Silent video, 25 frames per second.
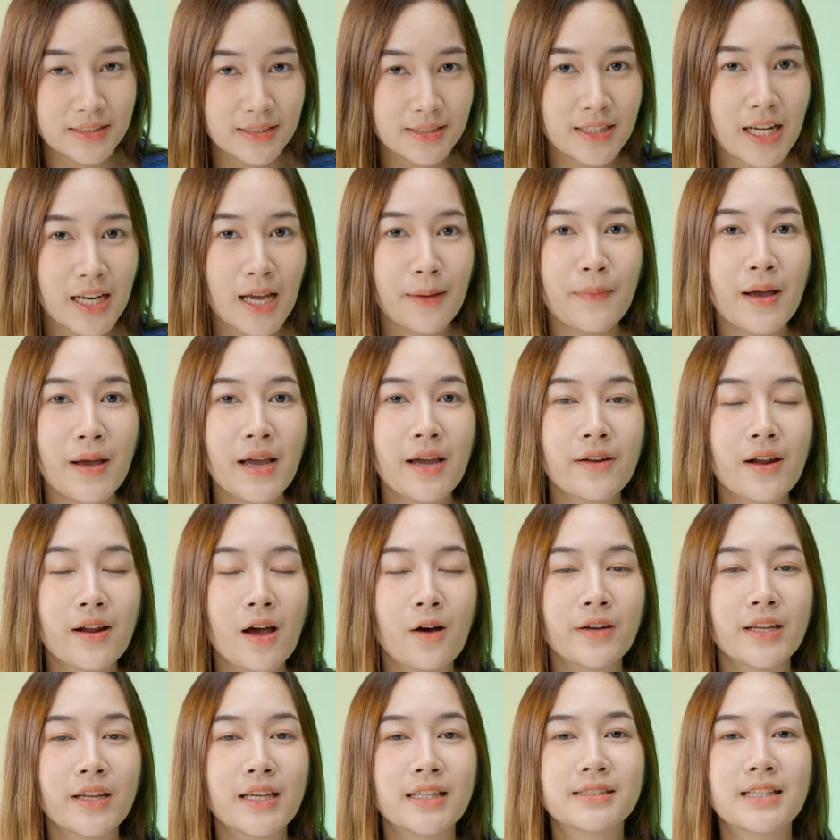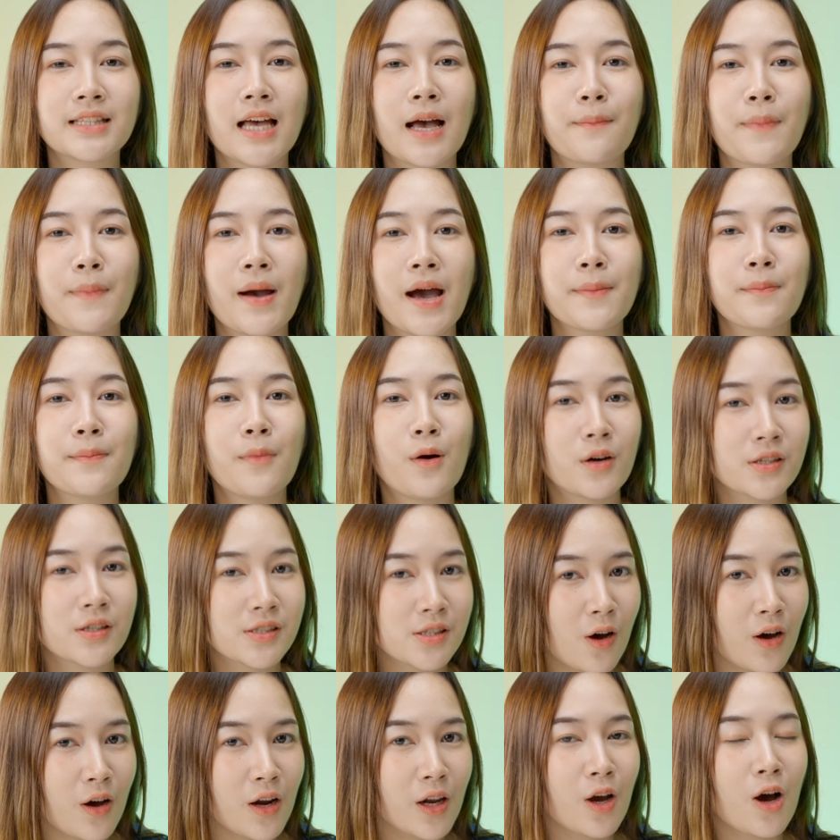ซึ่งทำให้เราเนี่ยสามารถมอง
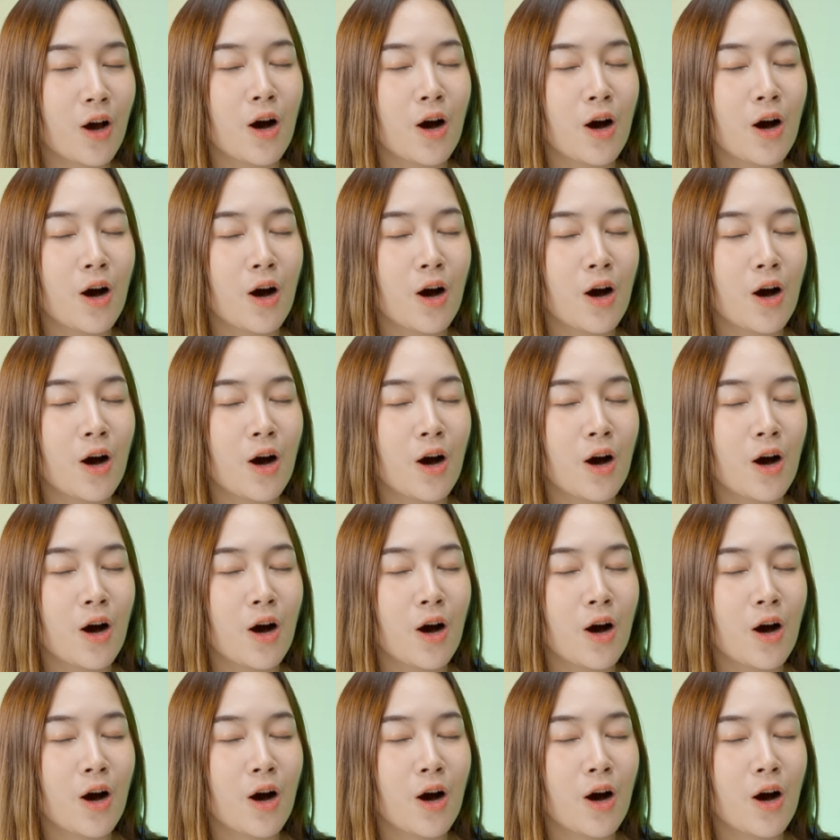จอแล้ว